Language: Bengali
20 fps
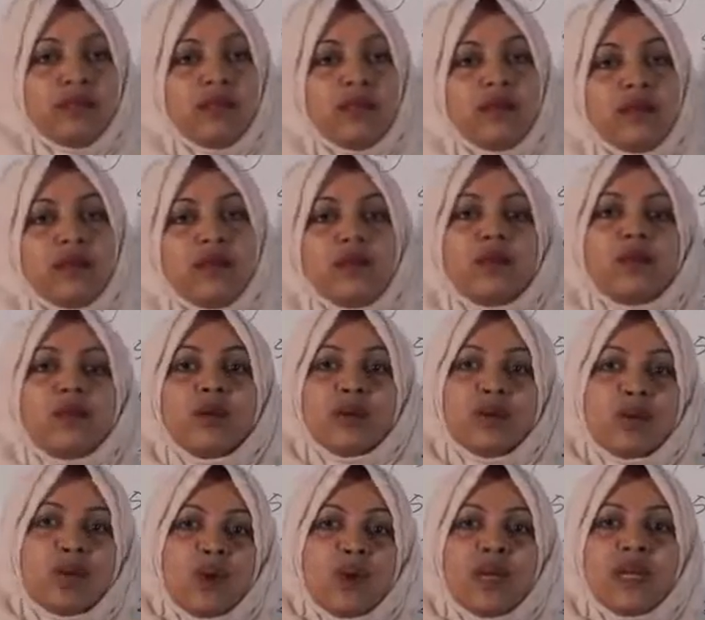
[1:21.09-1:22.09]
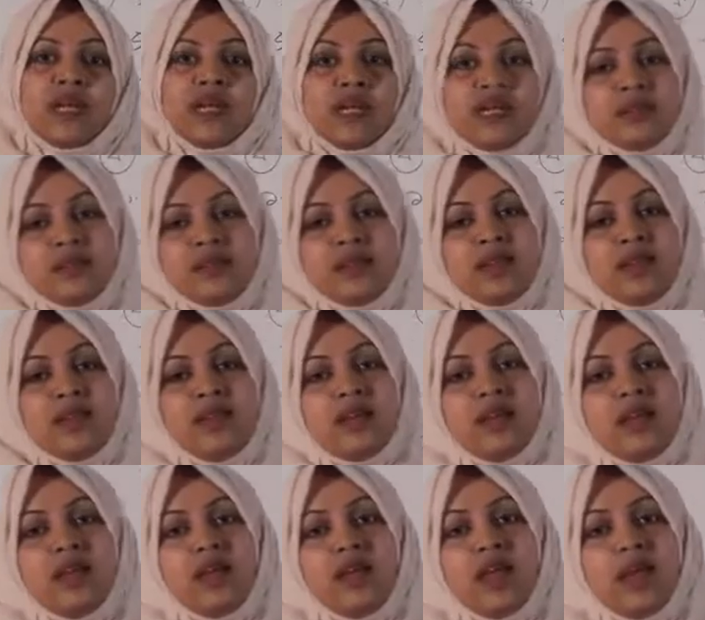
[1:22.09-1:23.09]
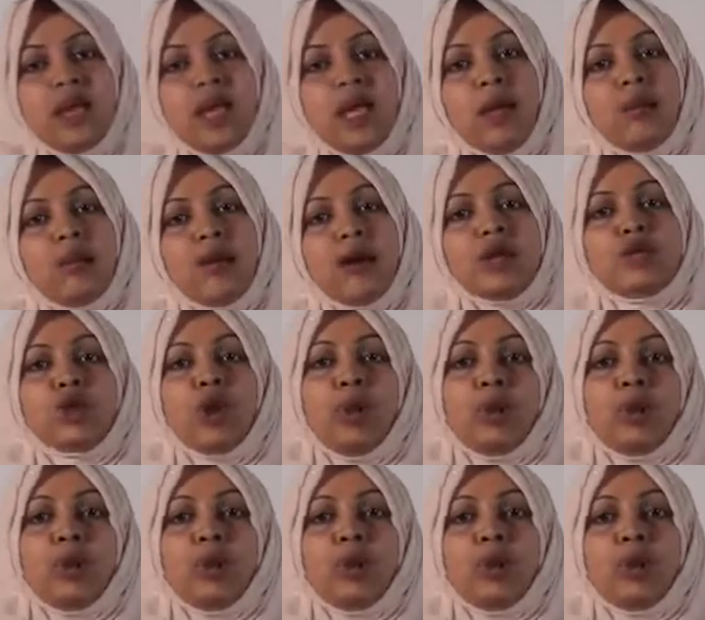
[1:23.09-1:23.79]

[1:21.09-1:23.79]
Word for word: বিনিয়োগের ক্ষেত্রে ক্রয়ের ক্ষেত্রে